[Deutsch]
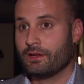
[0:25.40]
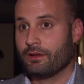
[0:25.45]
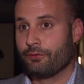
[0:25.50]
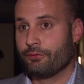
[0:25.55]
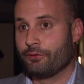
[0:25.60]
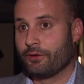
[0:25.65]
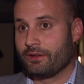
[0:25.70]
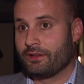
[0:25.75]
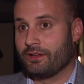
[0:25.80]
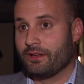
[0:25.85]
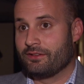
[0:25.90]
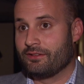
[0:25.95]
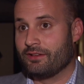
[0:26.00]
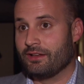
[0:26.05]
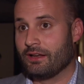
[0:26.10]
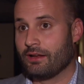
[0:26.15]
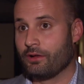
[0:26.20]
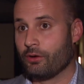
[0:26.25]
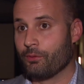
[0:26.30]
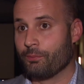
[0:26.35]
für die
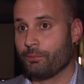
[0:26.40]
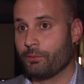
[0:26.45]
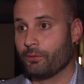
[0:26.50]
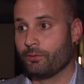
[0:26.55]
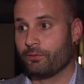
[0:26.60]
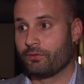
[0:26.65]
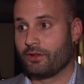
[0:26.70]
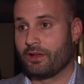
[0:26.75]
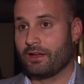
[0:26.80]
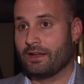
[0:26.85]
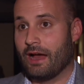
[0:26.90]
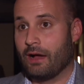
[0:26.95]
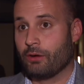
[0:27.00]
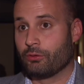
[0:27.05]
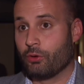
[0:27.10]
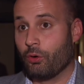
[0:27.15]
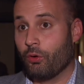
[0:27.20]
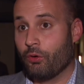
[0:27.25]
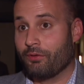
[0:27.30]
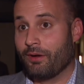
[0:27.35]
Zielgruppen und genau
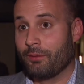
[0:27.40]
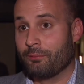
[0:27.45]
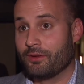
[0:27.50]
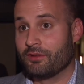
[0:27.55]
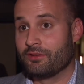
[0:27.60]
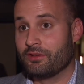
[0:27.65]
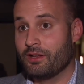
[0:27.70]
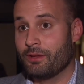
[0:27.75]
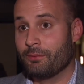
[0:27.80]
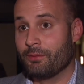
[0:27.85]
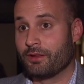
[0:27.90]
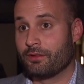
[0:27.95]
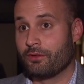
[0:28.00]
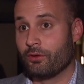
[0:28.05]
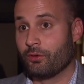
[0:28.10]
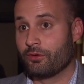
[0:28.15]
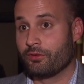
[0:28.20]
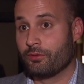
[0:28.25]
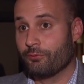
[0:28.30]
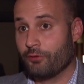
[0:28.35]
da wollen wir sein mit
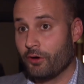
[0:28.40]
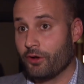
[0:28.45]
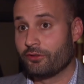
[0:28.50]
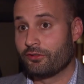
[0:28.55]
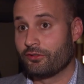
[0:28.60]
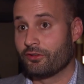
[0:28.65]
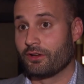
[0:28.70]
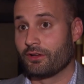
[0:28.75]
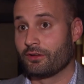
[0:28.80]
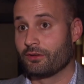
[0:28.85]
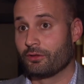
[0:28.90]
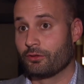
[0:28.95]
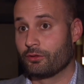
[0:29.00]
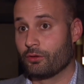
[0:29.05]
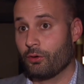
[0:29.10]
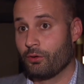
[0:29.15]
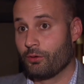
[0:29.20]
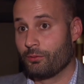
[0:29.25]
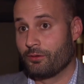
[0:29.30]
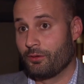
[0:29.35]
unserem Wasser und
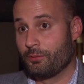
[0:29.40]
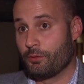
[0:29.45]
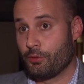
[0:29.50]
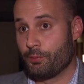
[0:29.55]
darum sind wir